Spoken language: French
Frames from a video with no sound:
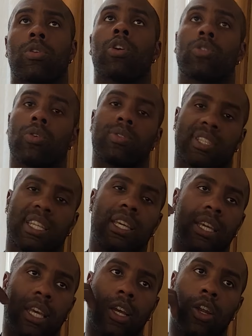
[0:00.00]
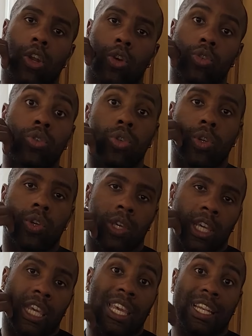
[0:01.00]
Quand on sait l'enjeu que
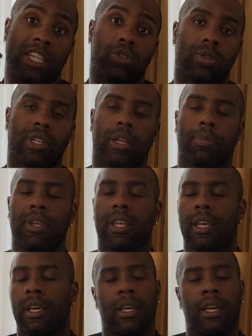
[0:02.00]
qu'est les Jeux Olympiques,